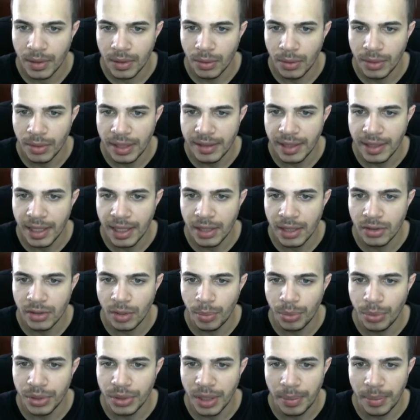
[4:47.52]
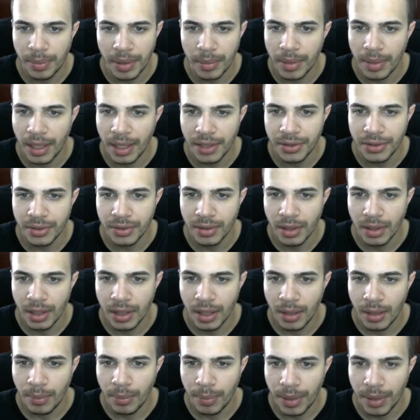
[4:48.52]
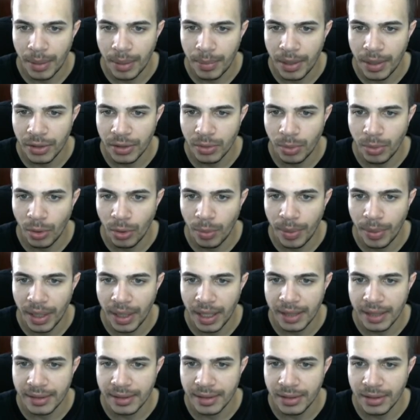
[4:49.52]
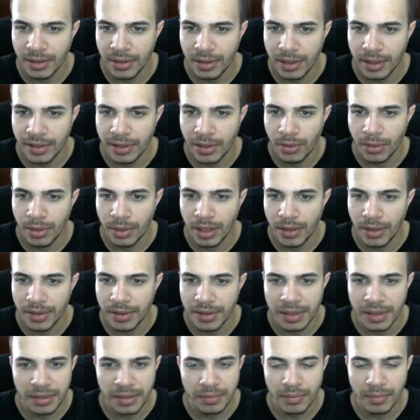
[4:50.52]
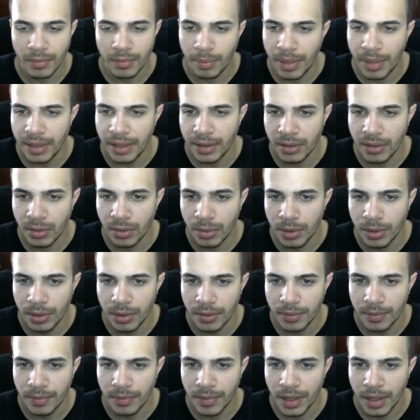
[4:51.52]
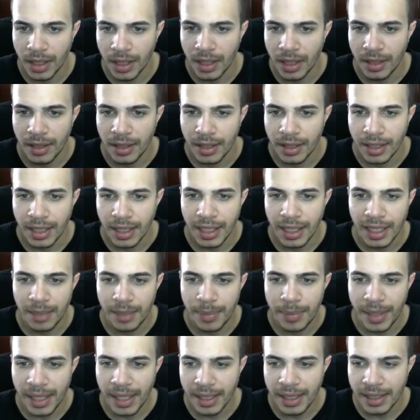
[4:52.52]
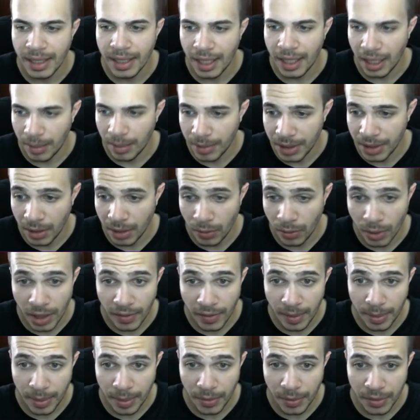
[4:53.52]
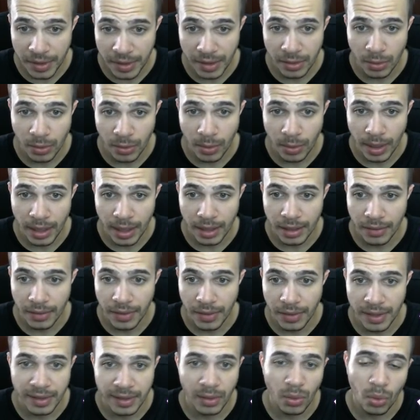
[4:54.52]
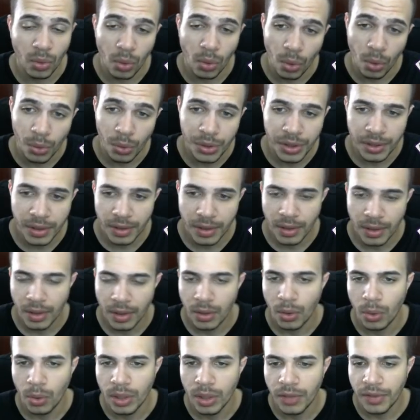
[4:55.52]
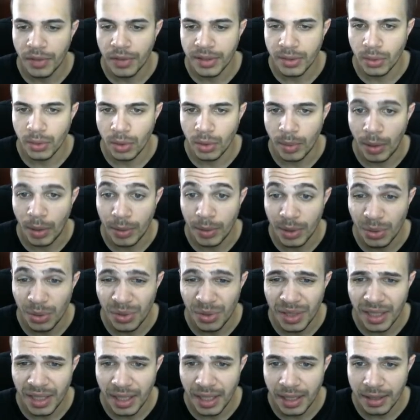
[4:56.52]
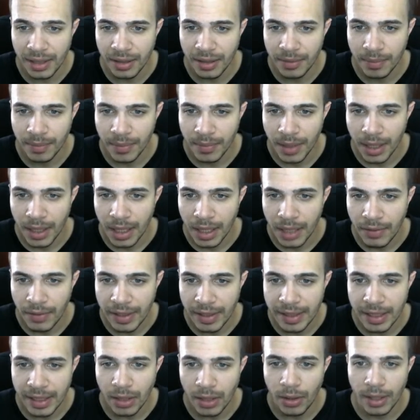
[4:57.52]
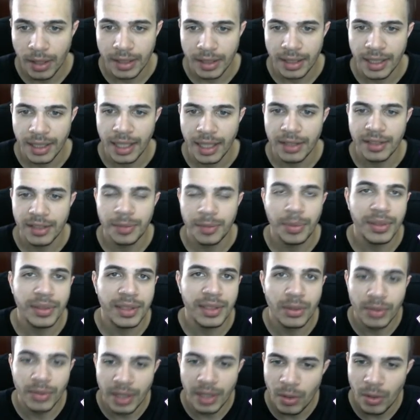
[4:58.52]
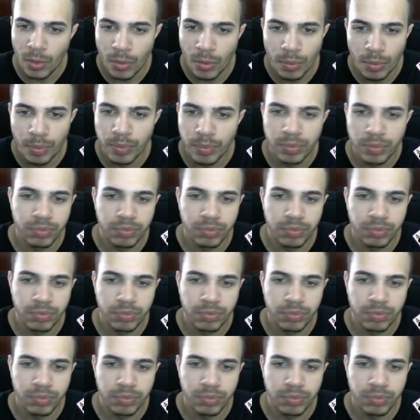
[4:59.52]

Não tem segredo, só puxar pra baixo pra baixo um pouco pra cá assim, ó, na diagonal assim, bem tranquilo. Galera, peguei aqui a arma, então eu vou gravar pra vocês com ela na versão Gold ou na versão normal, eu não sei ainda. Vai ser na hora, tá ligado? Tipo assim, não tem um...